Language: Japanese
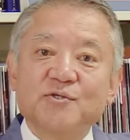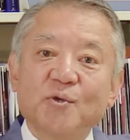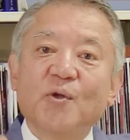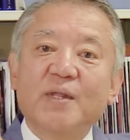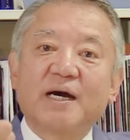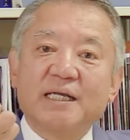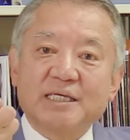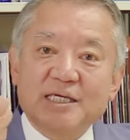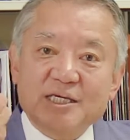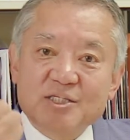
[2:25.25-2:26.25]
その中
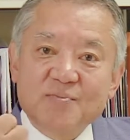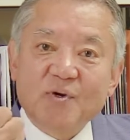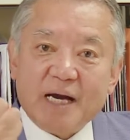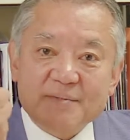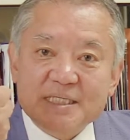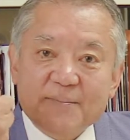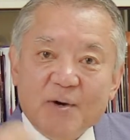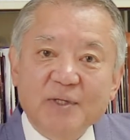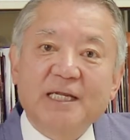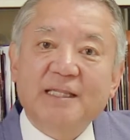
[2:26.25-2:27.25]
にいつも神
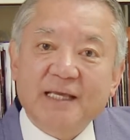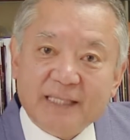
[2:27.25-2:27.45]
様を入れて